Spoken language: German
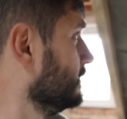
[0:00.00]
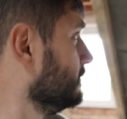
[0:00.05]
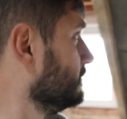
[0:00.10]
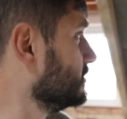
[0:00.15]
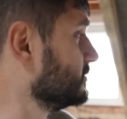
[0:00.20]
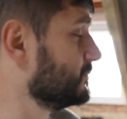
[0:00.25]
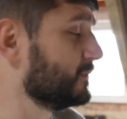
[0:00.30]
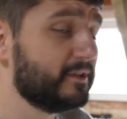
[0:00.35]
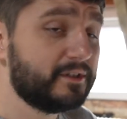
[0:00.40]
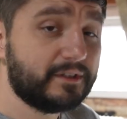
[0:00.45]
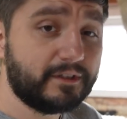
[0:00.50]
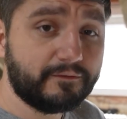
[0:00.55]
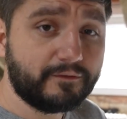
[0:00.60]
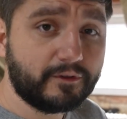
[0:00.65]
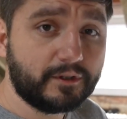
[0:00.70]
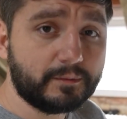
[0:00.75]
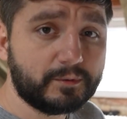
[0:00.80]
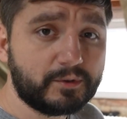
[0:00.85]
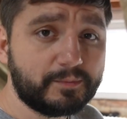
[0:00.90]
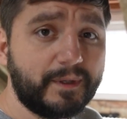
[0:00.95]
Man spricht dann
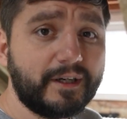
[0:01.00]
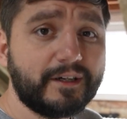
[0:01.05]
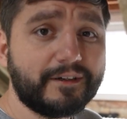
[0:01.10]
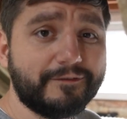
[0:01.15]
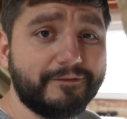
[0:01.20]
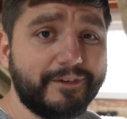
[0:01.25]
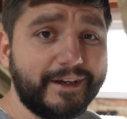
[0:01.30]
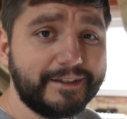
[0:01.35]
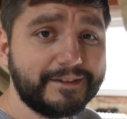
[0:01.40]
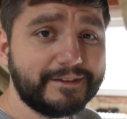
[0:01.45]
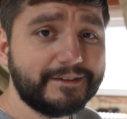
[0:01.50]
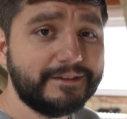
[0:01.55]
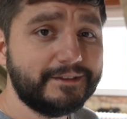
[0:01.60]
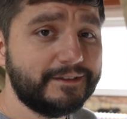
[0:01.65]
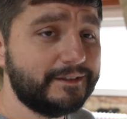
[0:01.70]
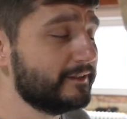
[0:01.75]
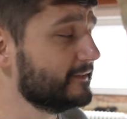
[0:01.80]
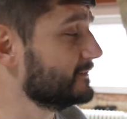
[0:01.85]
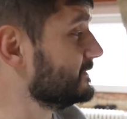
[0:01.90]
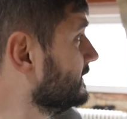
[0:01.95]
von einem
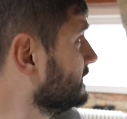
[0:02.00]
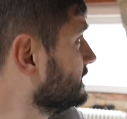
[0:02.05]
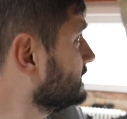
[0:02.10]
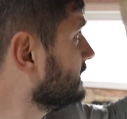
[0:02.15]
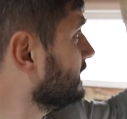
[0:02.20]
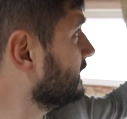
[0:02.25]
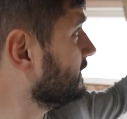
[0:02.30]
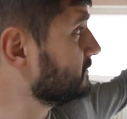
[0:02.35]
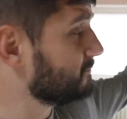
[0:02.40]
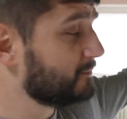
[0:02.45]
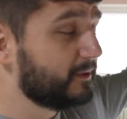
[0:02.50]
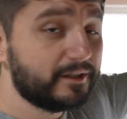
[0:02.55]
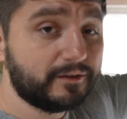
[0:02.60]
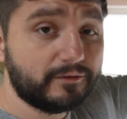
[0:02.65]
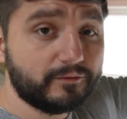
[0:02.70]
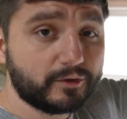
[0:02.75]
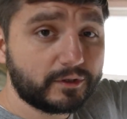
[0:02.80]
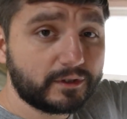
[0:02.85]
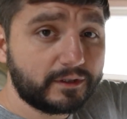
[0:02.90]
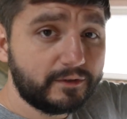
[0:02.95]
Sparenwechsel, das heißt,
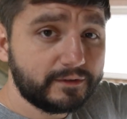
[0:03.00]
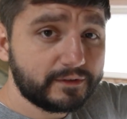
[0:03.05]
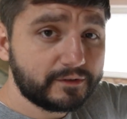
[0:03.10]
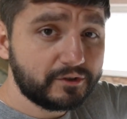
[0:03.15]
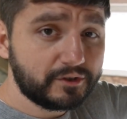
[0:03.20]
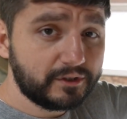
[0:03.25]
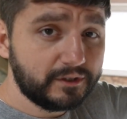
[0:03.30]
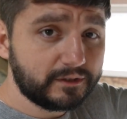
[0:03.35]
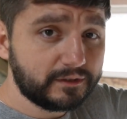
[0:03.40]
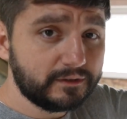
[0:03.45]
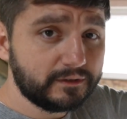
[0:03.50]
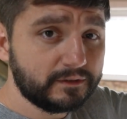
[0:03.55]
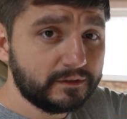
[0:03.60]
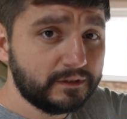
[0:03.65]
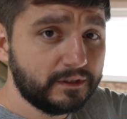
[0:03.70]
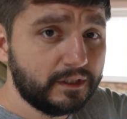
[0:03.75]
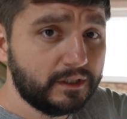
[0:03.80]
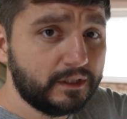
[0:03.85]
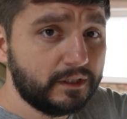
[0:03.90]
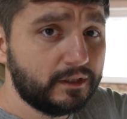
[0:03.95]
einsparen wird rausgeschnitten
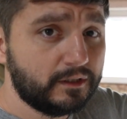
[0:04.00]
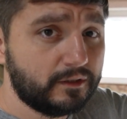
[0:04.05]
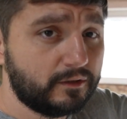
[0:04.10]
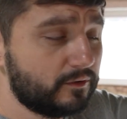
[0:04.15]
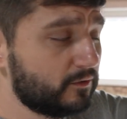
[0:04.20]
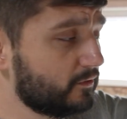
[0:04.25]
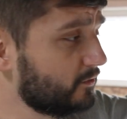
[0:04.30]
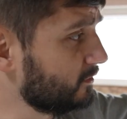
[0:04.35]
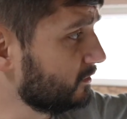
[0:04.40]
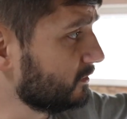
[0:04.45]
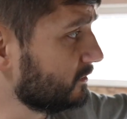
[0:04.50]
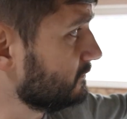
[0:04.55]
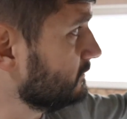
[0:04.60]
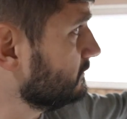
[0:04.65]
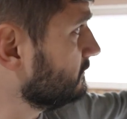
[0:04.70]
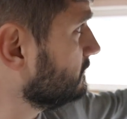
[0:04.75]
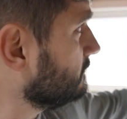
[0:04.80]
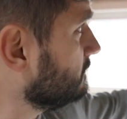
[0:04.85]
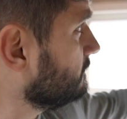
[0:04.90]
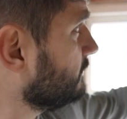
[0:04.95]
und
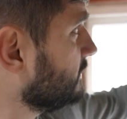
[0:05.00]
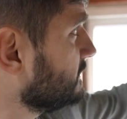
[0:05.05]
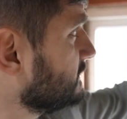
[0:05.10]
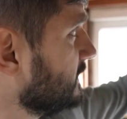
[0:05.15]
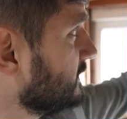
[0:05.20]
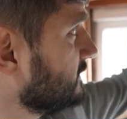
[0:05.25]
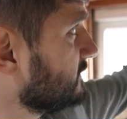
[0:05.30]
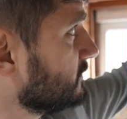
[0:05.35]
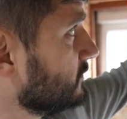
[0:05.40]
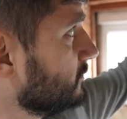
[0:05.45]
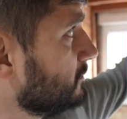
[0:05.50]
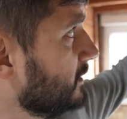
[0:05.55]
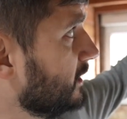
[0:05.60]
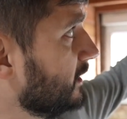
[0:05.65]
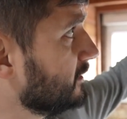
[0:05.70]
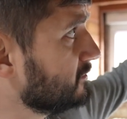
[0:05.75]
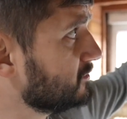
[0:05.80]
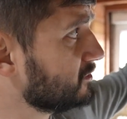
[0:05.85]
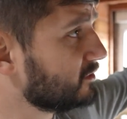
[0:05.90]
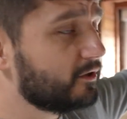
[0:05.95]
versetzt nochmal
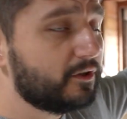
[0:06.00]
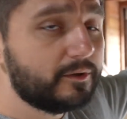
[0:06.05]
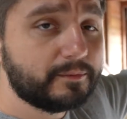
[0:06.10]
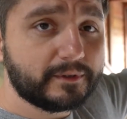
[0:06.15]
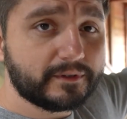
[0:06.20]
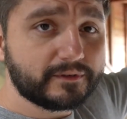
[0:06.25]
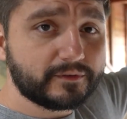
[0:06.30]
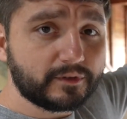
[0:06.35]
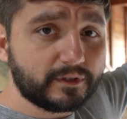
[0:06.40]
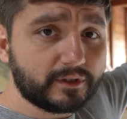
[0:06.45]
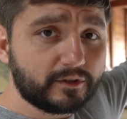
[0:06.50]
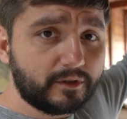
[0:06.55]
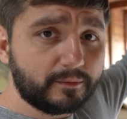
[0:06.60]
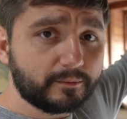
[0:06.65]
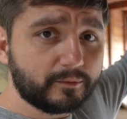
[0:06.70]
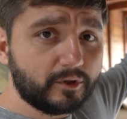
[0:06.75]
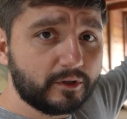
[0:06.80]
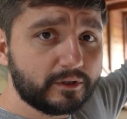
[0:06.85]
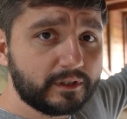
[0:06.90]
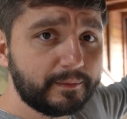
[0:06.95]
angeschraubt, also da
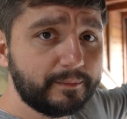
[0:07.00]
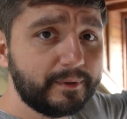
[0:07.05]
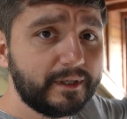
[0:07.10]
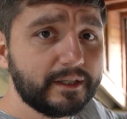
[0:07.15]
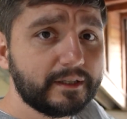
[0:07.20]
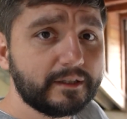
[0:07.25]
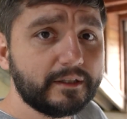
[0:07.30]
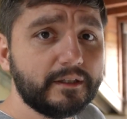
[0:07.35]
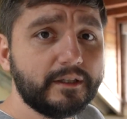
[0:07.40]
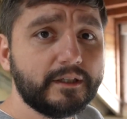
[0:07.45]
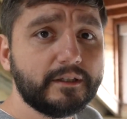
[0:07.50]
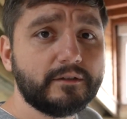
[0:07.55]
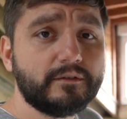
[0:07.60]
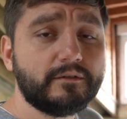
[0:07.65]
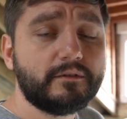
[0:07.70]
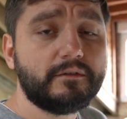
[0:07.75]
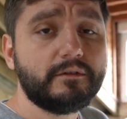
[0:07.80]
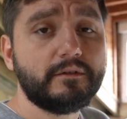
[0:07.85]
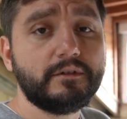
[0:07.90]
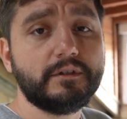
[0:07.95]
kommen Konterbalken hin
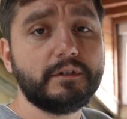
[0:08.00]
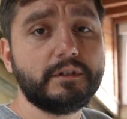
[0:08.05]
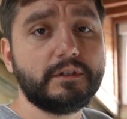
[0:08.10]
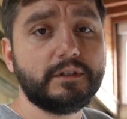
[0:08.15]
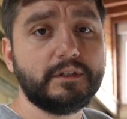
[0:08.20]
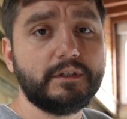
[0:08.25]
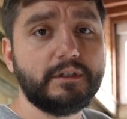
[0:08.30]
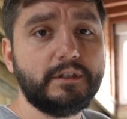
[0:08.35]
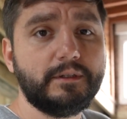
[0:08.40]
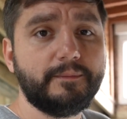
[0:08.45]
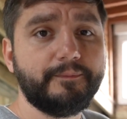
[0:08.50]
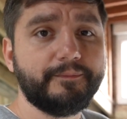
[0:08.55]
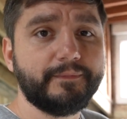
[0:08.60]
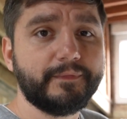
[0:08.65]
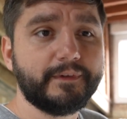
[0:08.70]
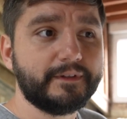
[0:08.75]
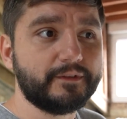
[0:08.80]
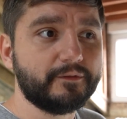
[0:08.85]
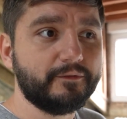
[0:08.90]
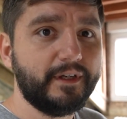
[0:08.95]
und ähm,
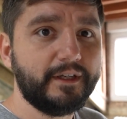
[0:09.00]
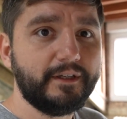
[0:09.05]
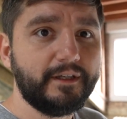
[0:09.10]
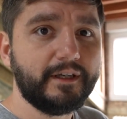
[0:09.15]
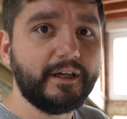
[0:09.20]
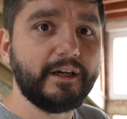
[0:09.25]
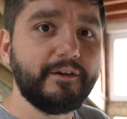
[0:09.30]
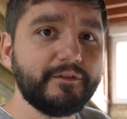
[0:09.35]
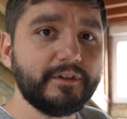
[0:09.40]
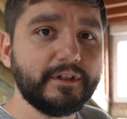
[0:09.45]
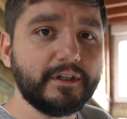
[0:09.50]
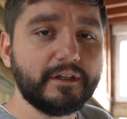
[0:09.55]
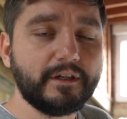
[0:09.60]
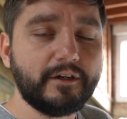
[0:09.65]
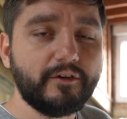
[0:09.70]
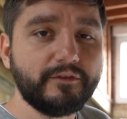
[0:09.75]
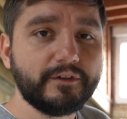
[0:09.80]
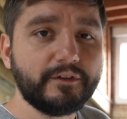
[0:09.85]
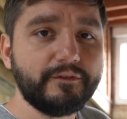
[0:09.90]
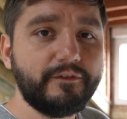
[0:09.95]
so werden die Kräfte dann
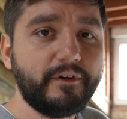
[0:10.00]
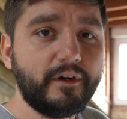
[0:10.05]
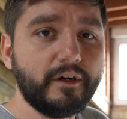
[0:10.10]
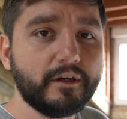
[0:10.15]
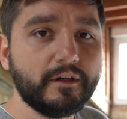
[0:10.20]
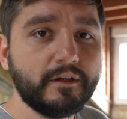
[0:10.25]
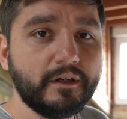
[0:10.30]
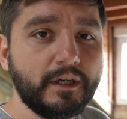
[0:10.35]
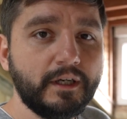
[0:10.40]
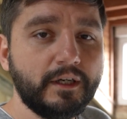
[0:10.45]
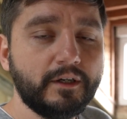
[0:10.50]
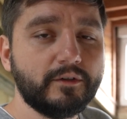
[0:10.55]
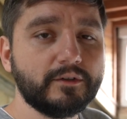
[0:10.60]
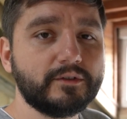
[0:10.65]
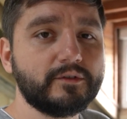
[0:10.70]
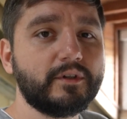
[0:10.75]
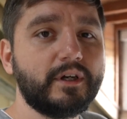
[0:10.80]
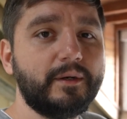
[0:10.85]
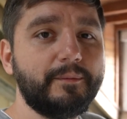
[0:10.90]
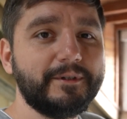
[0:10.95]
aufgefangen und
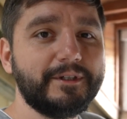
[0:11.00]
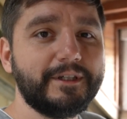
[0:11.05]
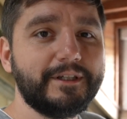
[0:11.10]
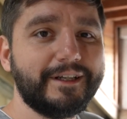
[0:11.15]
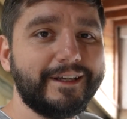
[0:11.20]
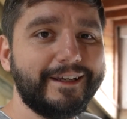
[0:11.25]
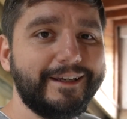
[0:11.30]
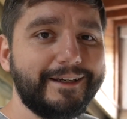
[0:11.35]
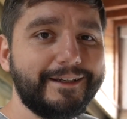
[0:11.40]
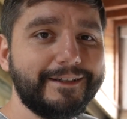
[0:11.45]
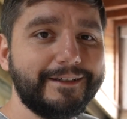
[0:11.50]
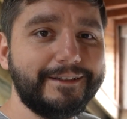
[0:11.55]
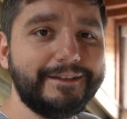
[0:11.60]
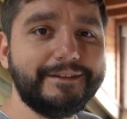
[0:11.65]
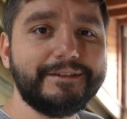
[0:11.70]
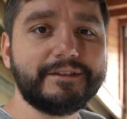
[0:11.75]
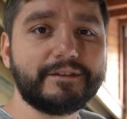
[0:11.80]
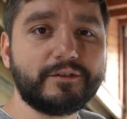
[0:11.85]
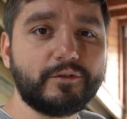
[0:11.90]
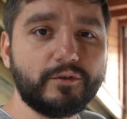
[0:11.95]
so kann man dann nachher in
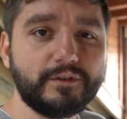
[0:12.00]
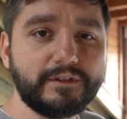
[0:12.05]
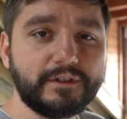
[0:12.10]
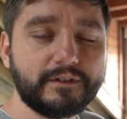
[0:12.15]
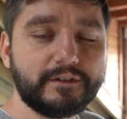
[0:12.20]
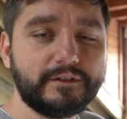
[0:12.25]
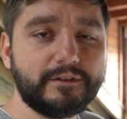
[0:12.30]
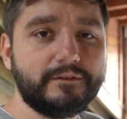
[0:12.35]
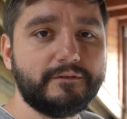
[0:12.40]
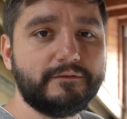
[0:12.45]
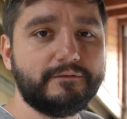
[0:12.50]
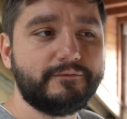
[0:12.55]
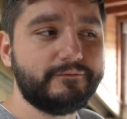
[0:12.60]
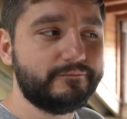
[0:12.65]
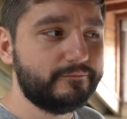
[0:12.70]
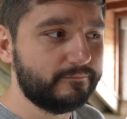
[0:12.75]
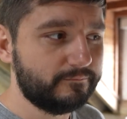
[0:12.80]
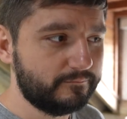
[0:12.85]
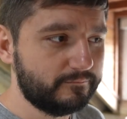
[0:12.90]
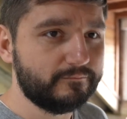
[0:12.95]
dieses größere
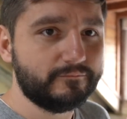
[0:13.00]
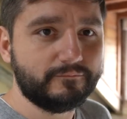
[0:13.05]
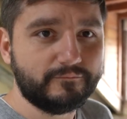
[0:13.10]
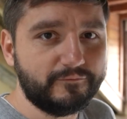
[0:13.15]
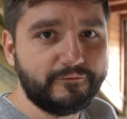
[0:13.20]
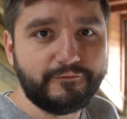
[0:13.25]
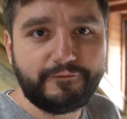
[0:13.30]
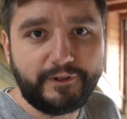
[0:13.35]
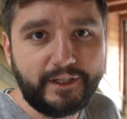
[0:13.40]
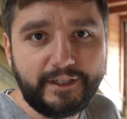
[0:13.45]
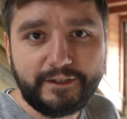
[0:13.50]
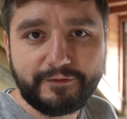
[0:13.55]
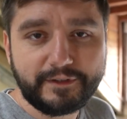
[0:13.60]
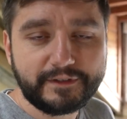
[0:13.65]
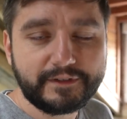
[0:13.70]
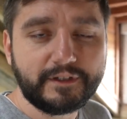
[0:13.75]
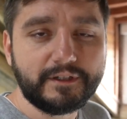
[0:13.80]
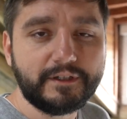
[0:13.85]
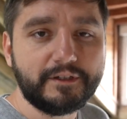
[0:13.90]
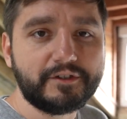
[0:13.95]
Feld,
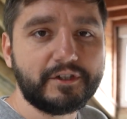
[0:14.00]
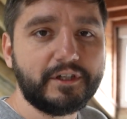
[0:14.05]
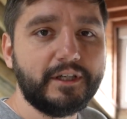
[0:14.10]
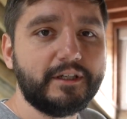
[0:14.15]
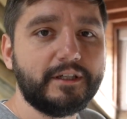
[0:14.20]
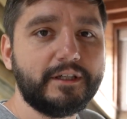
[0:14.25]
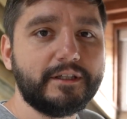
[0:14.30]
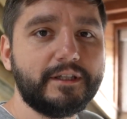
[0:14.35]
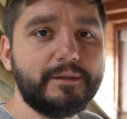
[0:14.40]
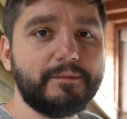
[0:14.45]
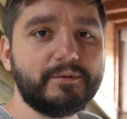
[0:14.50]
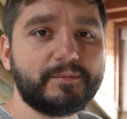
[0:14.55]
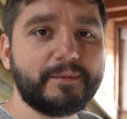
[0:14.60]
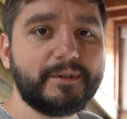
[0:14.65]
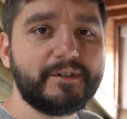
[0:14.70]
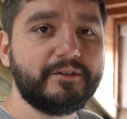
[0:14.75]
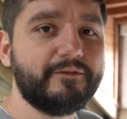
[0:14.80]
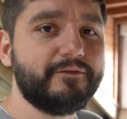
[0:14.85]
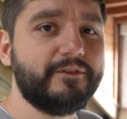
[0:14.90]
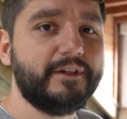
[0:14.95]
was dann entsteht, halt dementsprechend